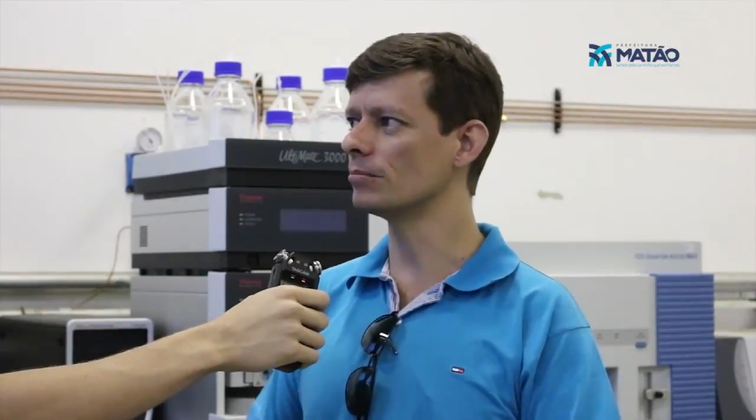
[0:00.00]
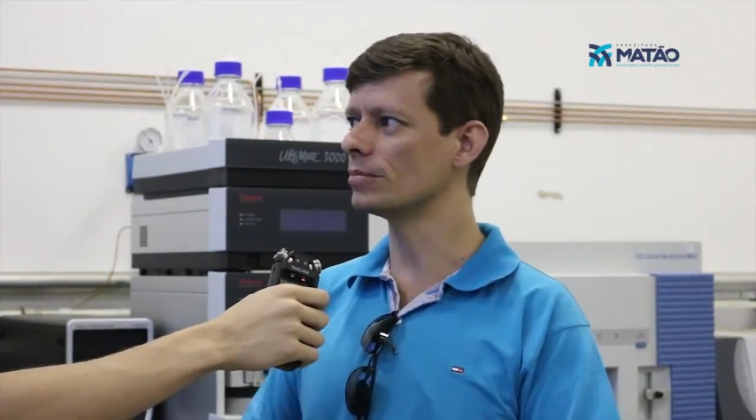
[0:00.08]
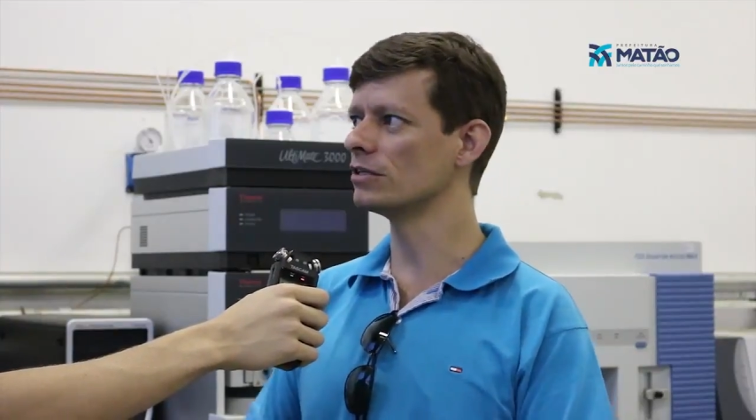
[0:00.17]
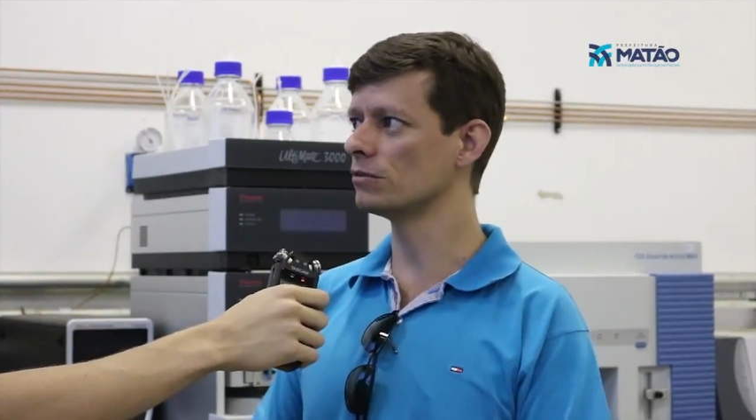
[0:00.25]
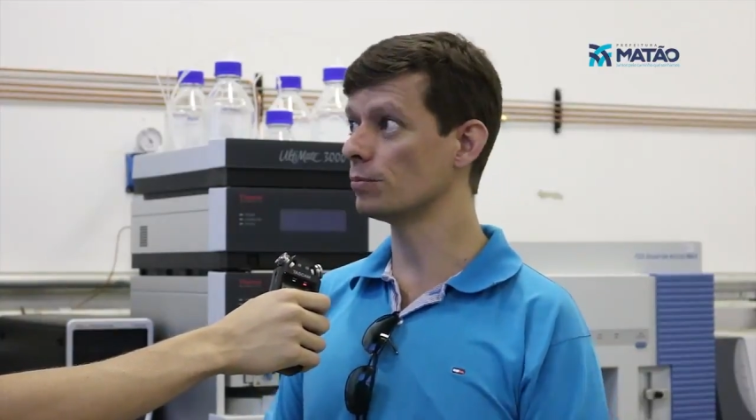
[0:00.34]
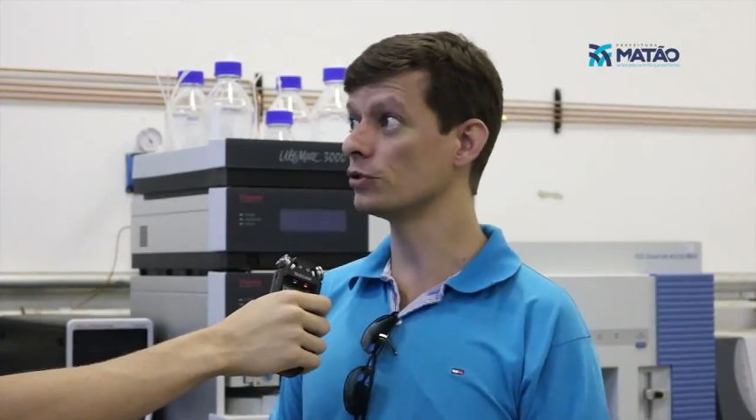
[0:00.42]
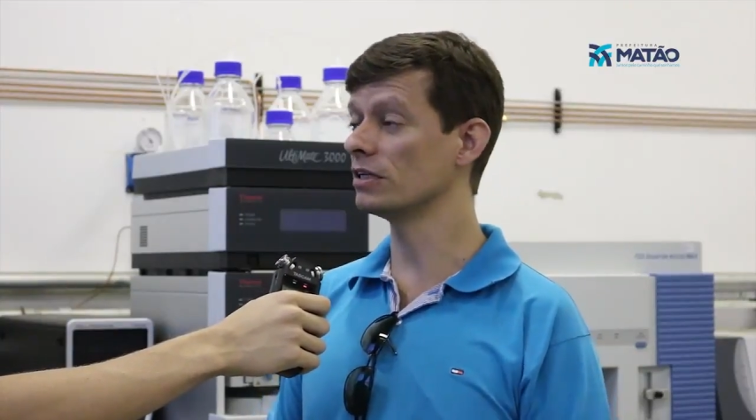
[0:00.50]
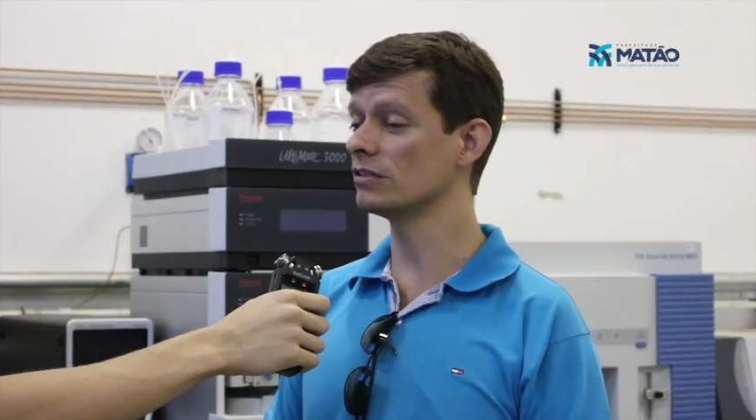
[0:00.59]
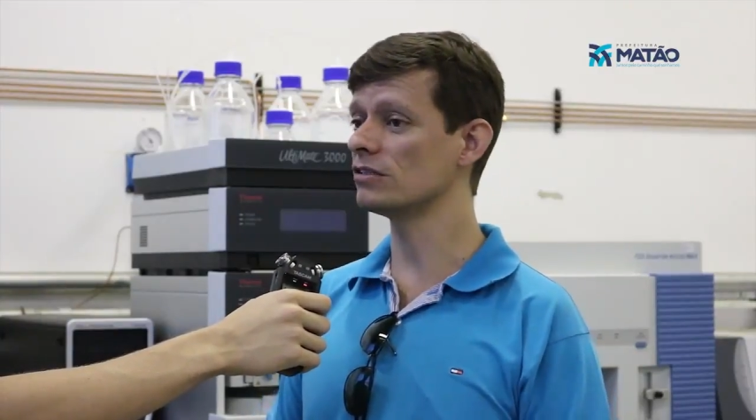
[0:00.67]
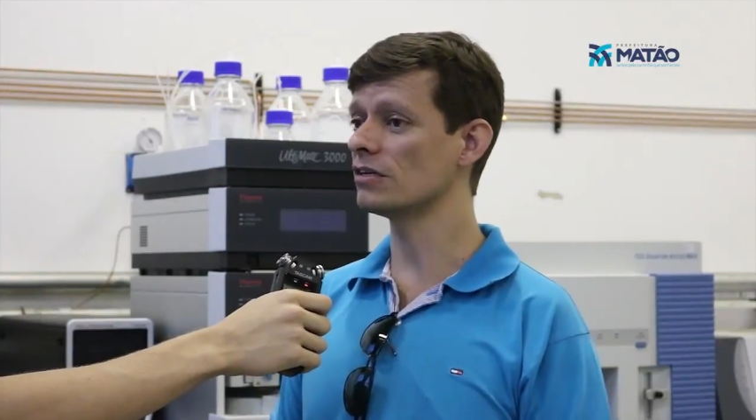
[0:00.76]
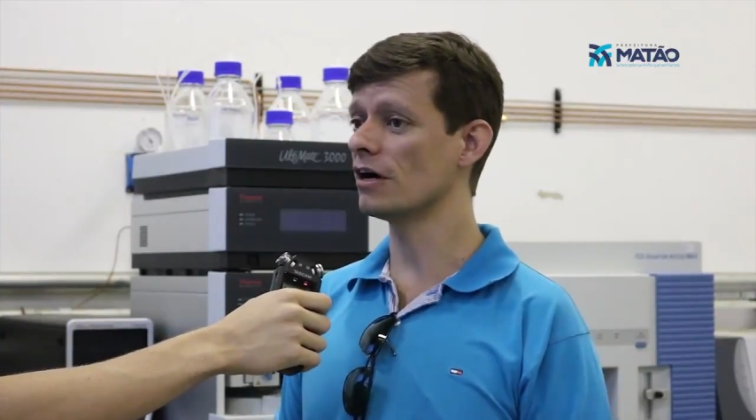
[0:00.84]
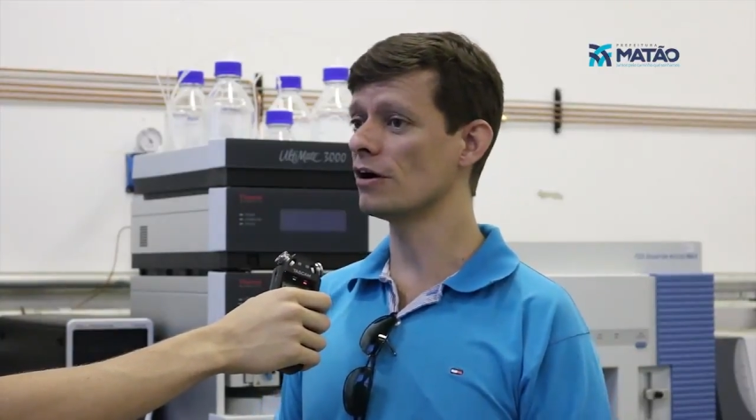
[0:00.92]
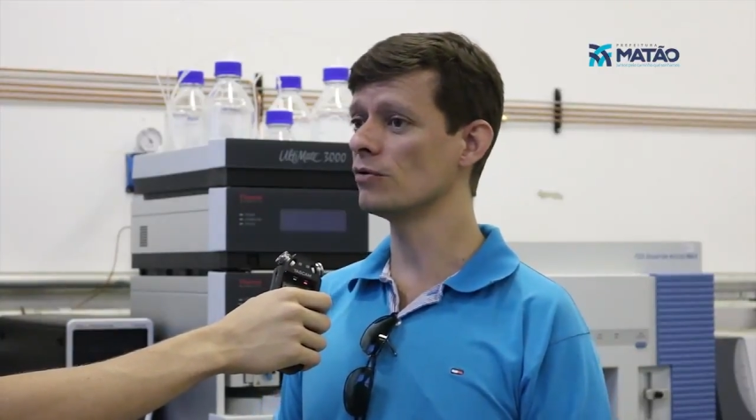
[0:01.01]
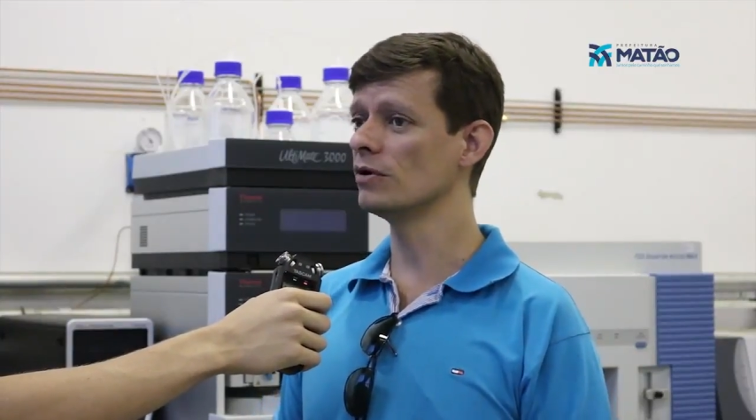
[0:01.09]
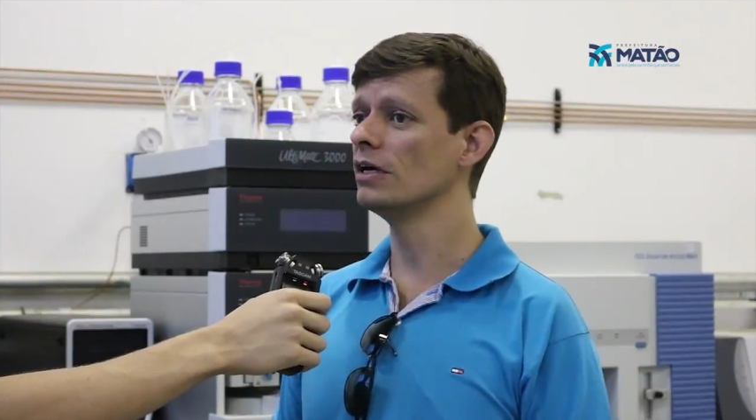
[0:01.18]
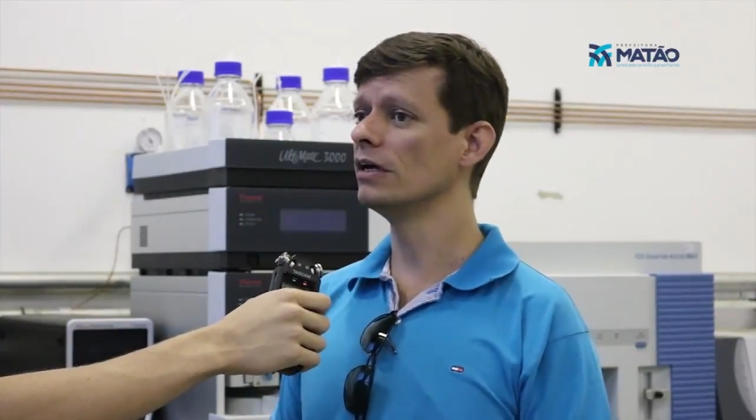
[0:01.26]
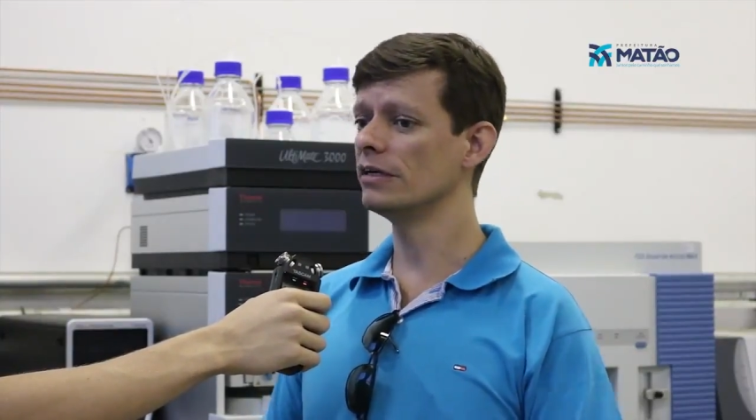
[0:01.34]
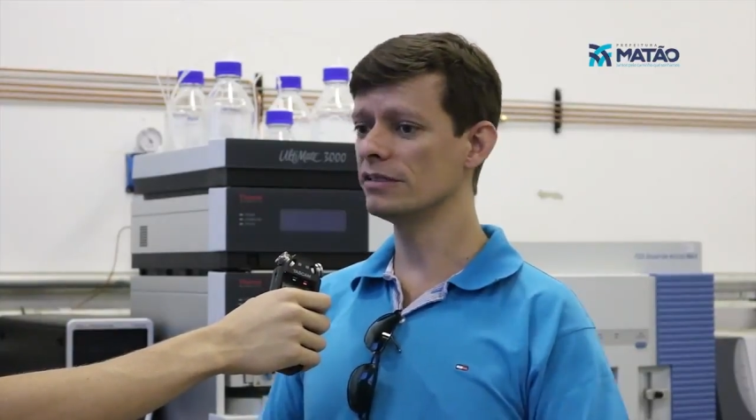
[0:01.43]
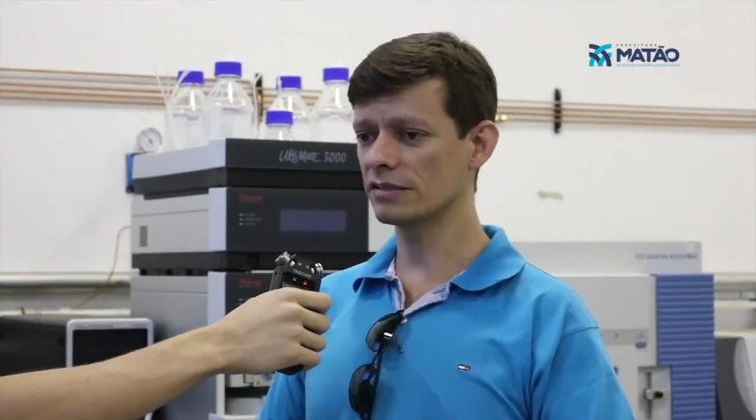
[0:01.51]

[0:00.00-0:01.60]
para esse potencial e